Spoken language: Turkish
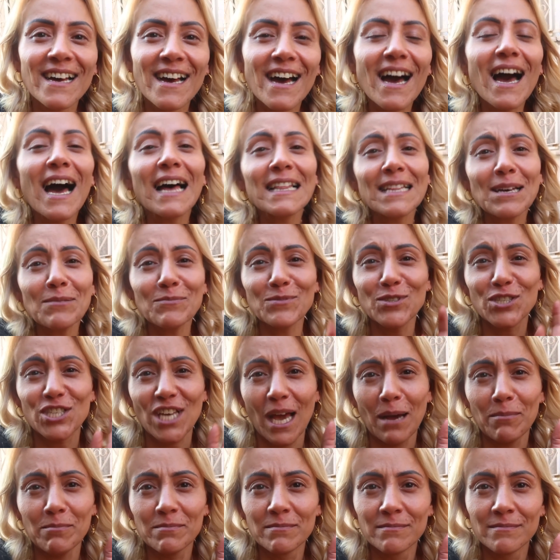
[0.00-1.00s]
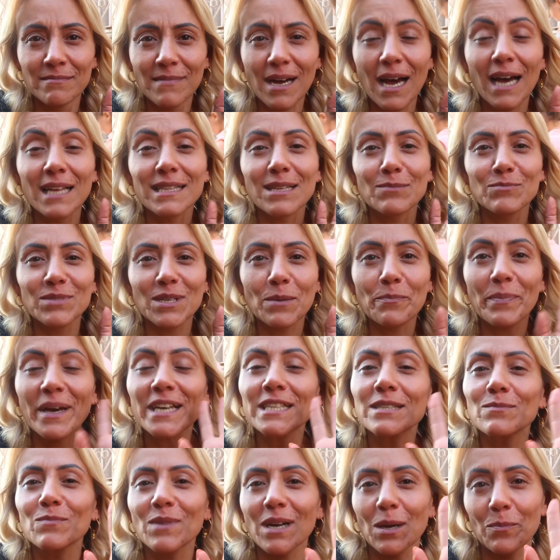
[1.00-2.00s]
ağlamayacağım. Allah ağlamayacağım. Ben
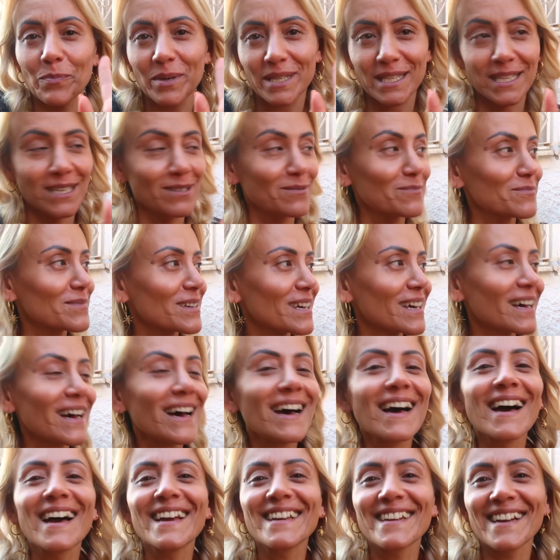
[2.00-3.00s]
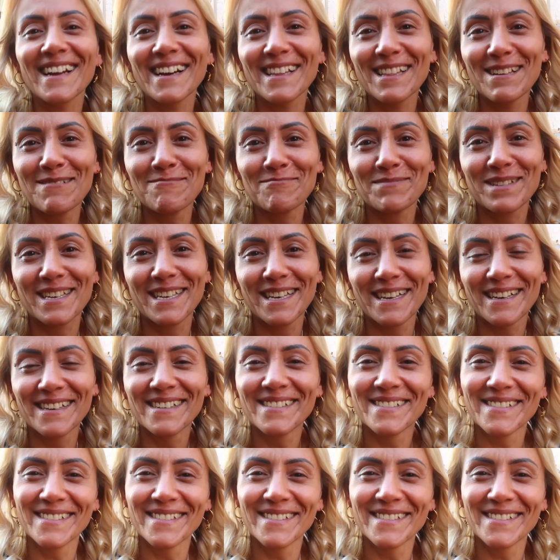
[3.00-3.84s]
şimdi kapatayım. Hayır ağlamayacağım.